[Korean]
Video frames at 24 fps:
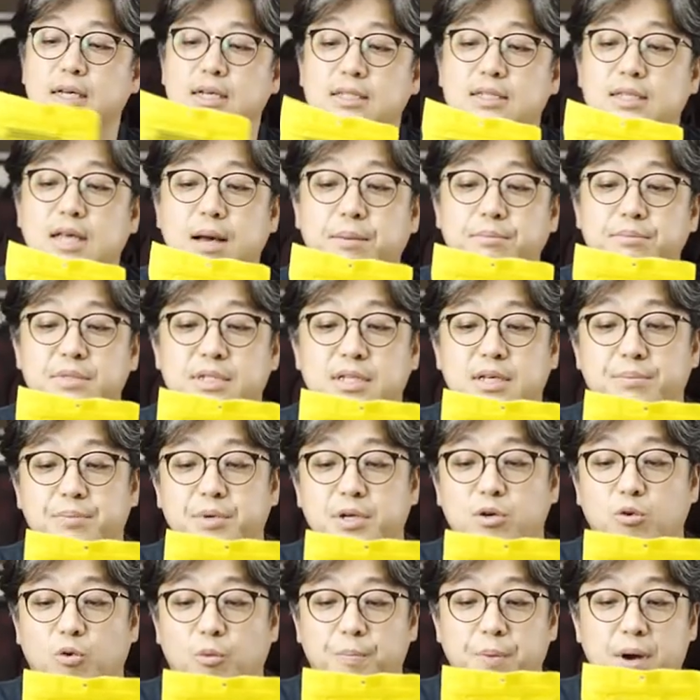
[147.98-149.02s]

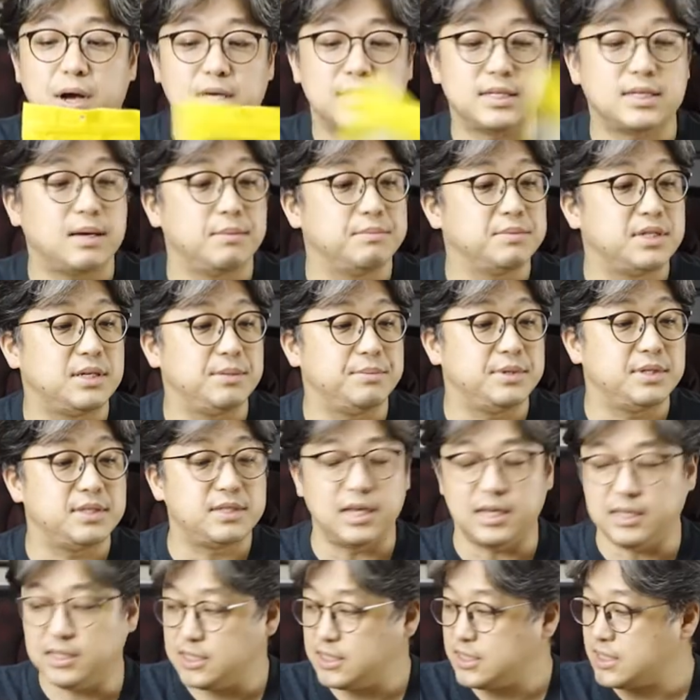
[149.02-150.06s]
32 곱하기
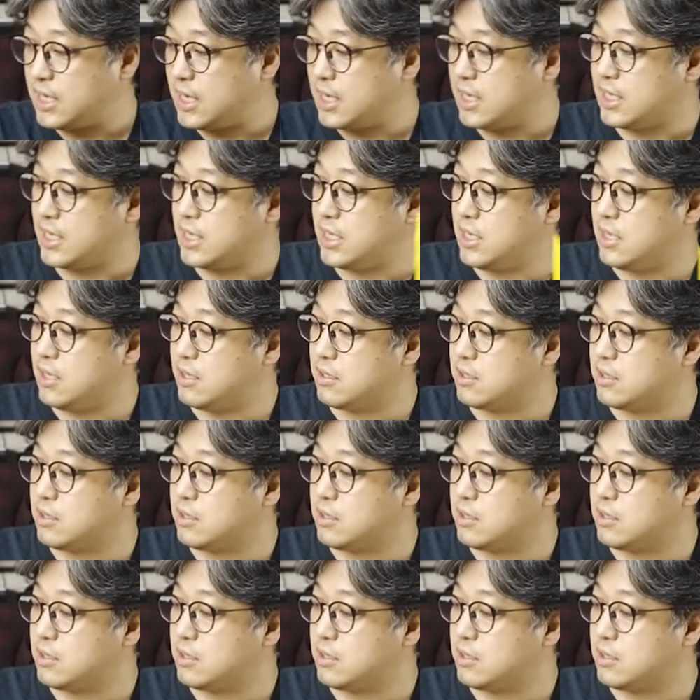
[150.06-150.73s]
32cm 짜리,